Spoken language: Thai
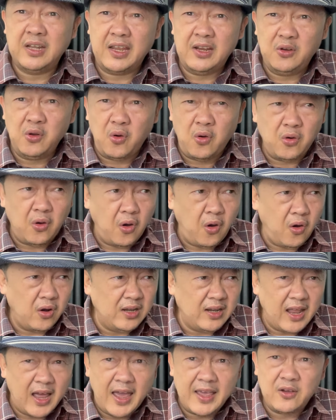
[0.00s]
ในโลกออน
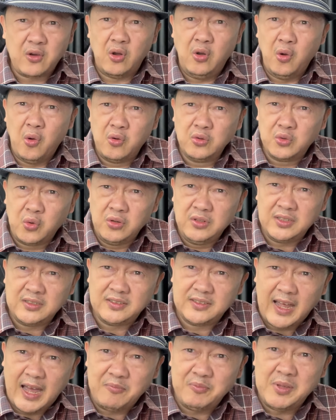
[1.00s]
ไลน์ก่อนลงทุนสัก
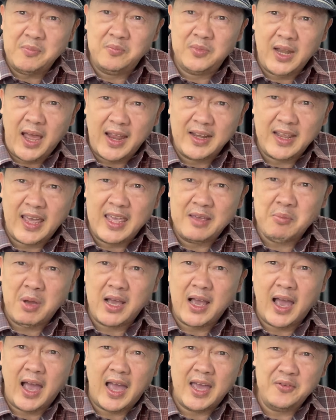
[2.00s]
สามสิบล้านให้มา
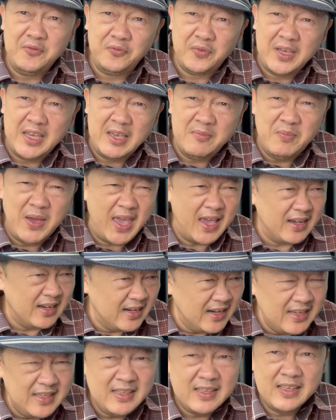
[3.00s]
ขายฟรีแบ่ง
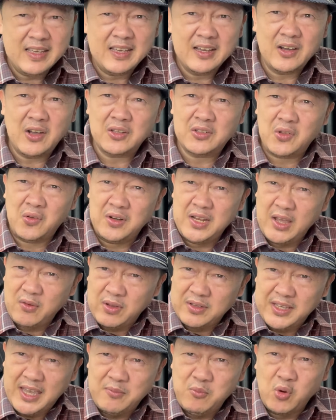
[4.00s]
เอ้ยก็ต้องเรียก
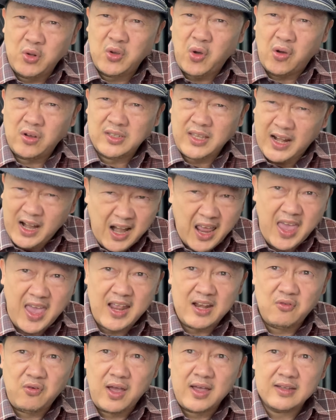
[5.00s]
ว่าใจบุญของแท้
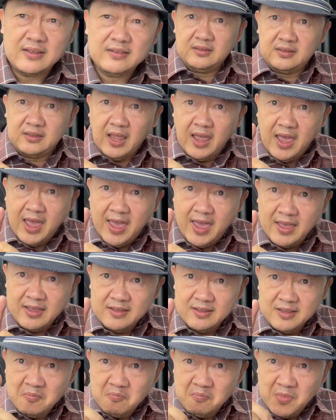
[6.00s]
นะวะแต่
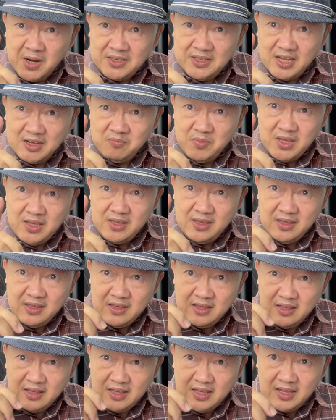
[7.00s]
มันยังมี
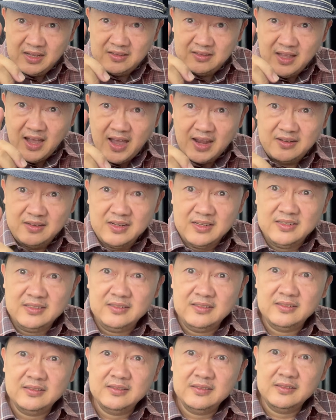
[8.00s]
อีกด้านหนึ่ง
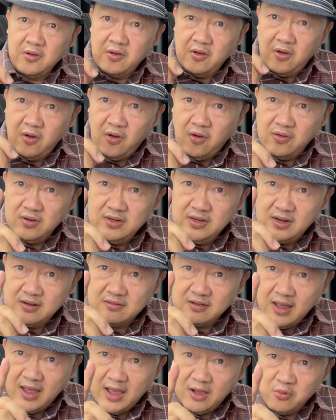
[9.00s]
ของเรื่อง
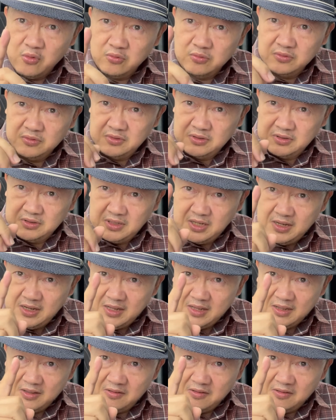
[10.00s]
ราวที่